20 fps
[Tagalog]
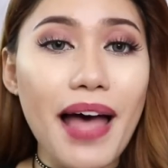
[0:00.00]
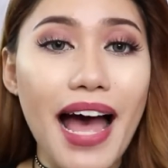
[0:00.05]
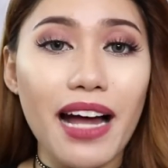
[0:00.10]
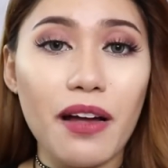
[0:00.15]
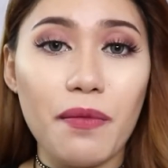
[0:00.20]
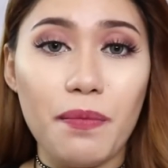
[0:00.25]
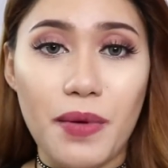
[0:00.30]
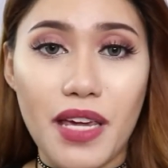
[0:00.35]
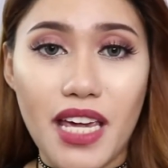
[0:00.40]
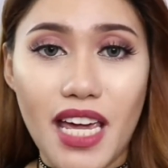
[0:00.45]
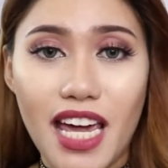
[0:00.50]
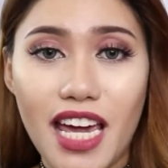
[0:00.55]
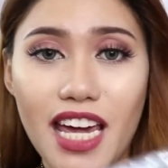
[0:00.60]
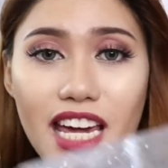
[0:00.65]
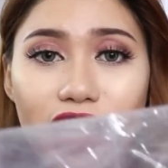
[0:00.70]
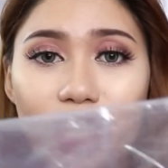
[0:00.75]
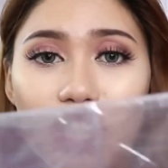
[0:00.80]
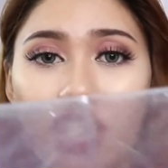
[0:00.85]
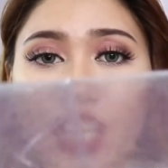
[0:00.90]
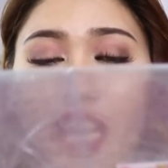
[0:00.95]
Bag
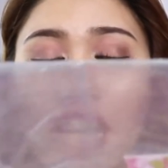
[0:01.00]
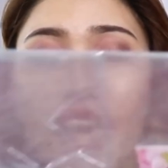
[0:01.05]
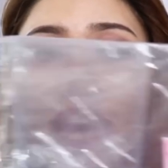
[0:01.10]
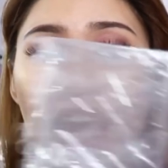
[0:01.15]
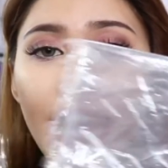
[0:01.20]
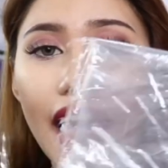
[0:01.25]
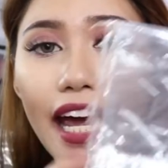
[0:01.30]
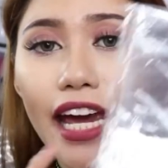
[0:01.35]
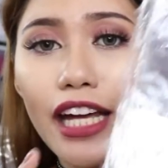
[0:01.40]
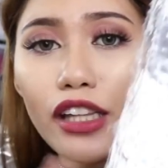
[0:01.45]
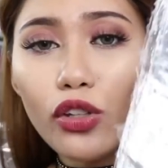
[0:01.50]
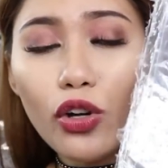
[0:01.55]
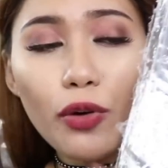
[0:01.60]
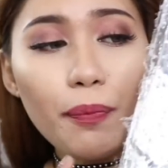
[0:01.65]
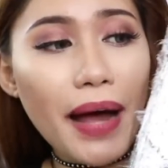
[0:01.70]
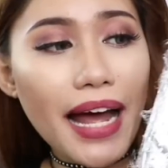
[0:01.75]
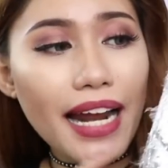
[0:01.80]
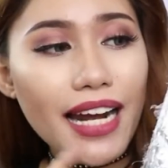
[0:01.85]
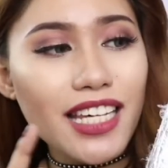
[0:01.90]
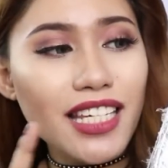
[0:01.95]
PH. Ito,
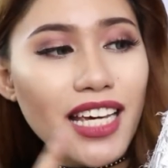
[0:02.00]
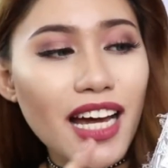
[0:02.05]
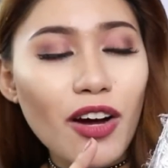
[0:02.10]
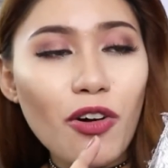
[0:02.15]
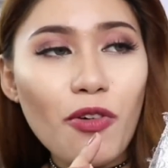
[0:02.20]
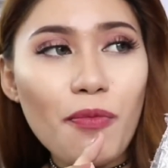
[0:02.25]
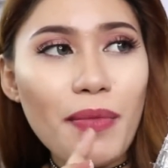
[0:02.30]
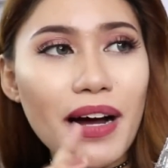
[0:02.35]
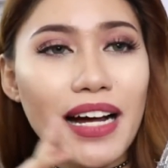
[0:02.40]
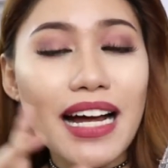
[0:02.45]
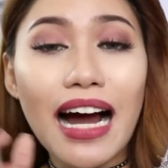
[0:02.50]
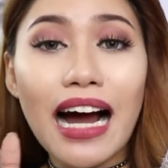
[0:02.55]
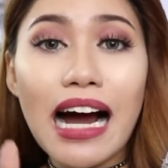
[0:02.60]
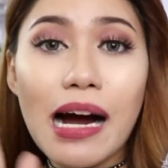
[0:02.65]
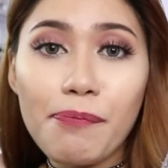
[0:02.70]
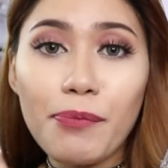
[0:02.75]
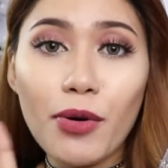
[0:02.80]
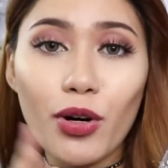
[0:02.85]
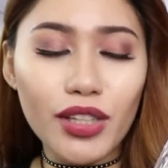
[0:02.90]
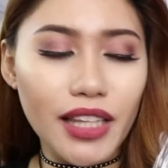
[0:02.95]
para siyang kumbaga
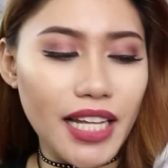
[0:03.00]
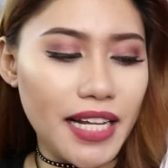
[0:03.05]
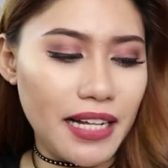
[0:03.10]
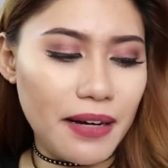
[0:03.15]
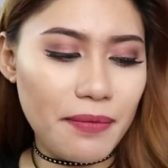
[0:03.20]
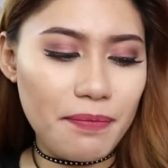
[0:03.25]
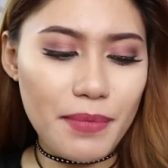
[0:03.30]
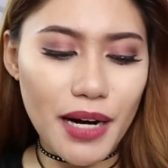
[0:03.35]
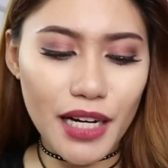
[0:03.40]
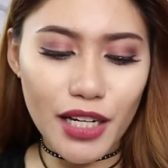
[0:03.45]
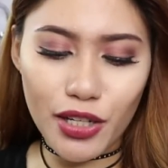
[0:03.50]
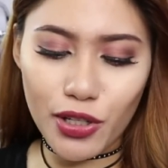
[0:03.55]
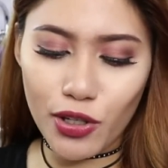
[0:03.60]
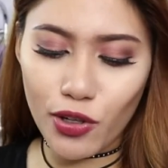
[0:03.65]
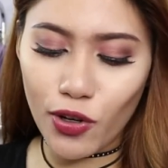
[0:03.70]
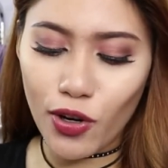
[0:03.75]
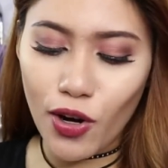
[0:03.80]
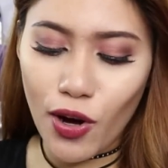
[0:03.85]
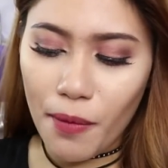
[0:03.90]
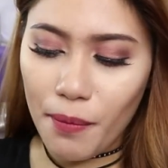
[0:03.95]
kapote ng bag
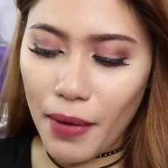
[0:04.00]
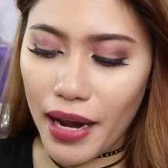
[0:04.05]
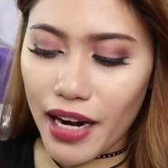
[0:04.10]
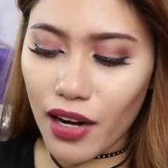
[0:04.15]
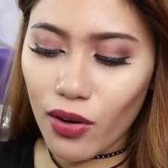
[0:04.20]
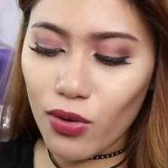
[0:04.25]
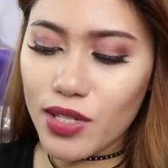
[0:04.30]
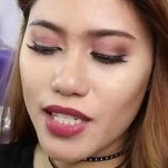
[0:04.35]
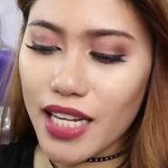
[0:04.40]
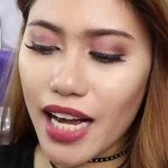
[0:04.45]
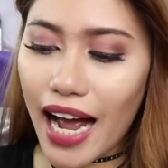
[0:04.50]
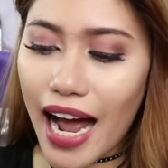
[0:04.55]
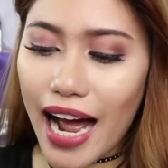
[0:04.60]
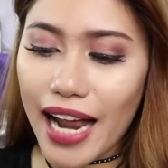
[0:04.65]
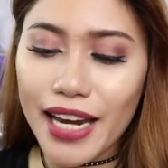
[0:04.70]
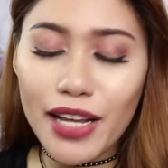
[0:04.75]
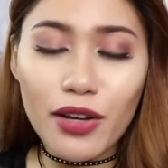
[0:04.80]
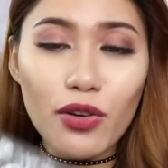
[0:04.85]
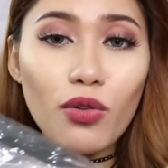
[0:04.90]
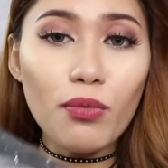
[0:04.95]
nyo. Para kung
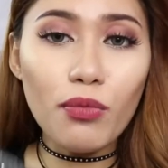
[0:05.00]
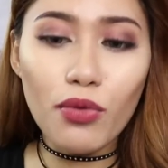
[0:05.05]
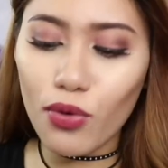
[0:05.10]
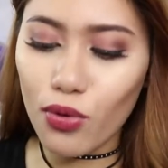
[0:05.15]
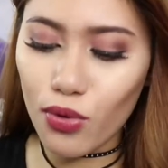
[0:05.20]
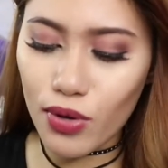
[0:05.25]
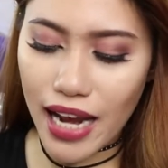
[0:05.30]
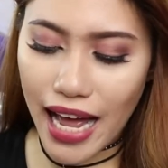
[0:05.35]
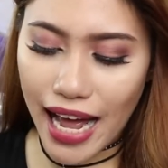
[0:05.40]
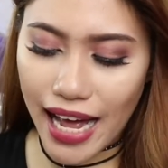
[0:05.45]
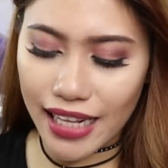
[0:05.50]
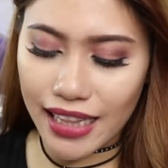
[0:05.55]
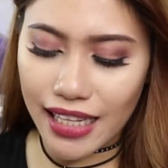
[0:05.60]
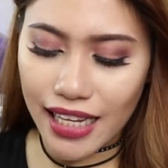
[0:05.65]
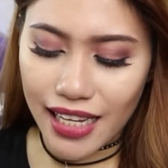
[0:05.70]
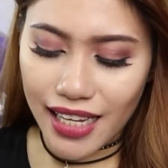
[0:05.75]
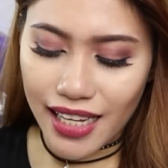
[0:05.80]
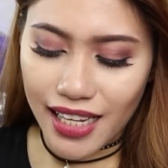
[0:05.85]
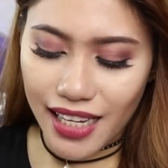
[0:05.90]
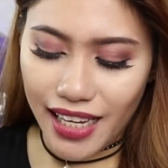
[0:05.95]
sakaling umuulan,
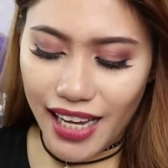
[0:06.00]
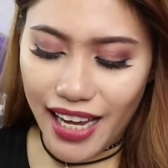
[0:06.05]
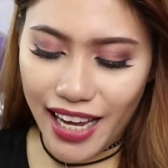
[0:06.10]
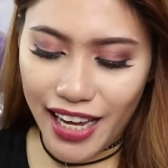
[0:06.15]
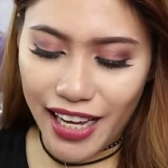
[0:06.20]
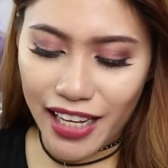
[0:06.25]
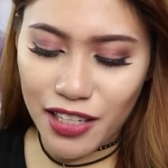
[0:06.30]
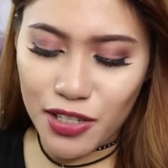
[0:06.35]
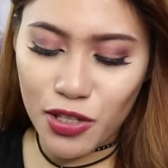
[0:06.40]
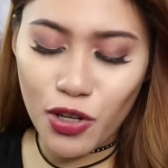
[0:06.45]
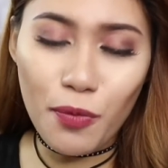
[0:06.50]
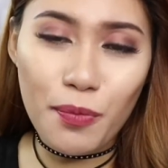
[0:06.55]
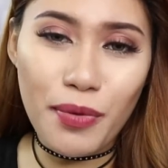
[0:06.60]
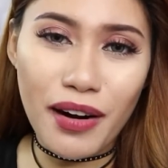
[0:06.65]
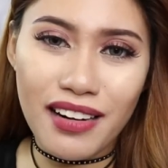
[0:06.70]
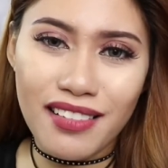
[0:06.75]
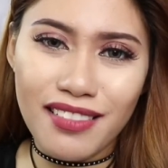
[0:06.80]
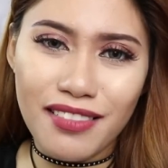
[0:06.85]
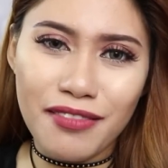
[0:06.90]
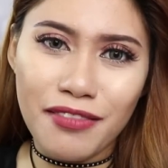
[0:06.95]
And
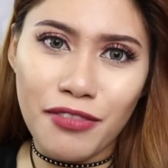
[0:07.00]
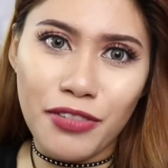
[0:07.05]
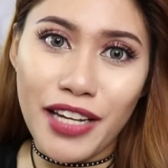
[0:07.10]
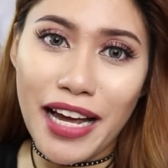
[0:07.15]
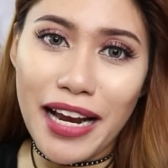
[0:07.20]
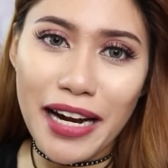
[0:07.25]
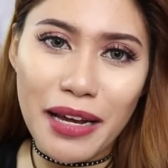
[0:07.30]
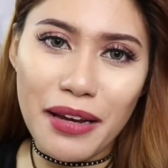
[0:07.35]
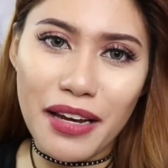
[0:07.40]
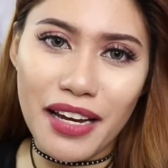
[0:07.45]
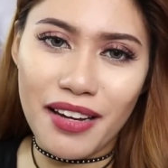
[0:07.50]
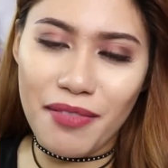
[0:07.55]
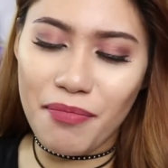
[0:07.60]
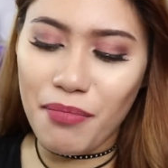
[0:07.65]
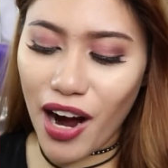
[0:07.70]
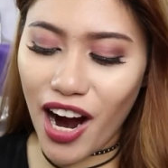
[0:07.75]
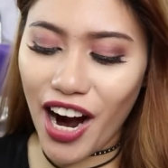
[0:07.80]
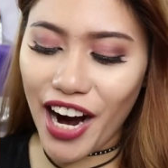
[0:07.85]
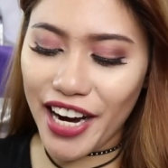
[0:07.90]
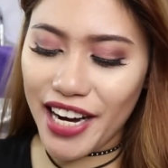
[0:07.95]
sobrang, kunyari,
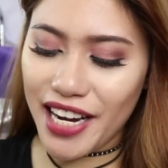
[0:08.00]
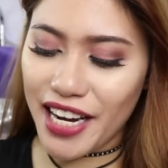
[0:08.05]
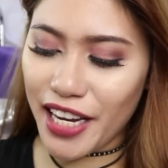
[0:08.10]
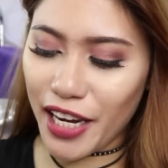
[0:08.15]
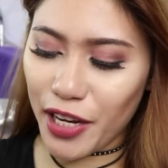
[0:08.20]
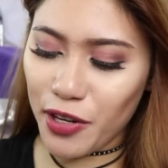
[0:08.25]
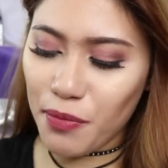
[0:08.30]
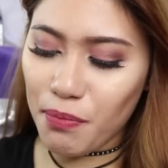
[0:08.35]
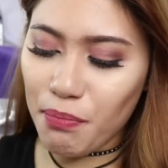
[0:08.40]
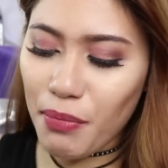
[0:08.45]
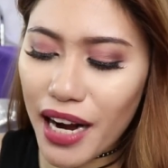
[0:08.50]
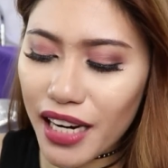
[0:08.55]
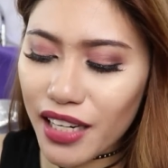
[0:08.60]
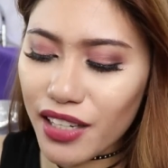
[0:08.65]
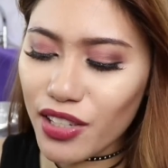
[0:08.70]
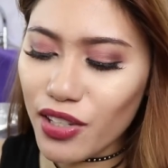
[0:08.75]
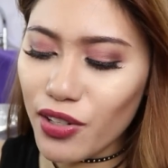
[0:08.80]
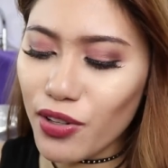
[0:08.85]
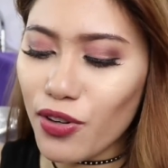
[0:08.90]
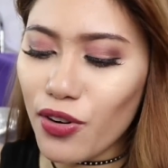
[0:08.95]
maharli kayong
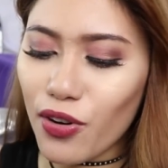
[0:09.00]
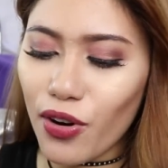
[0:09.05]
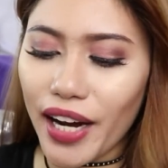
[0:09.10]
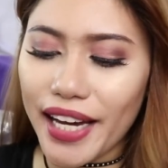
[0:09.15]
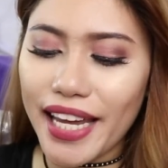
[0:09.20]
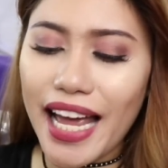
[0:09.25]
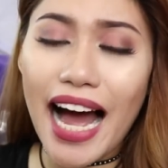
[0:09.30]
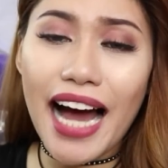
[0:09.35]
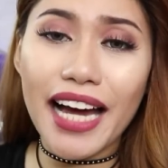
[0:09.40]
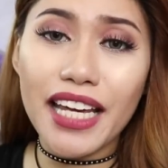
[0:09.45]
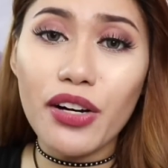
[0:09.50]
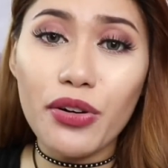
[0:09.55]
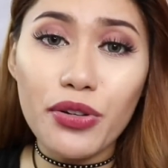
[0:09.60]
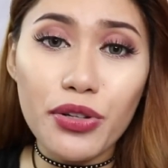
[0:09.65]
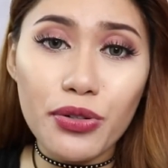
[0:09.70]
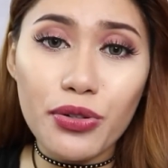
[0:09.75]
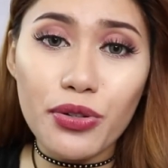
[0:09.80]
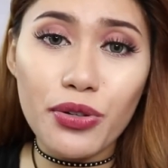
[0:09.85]
bag nyo o kaya ayaw nyo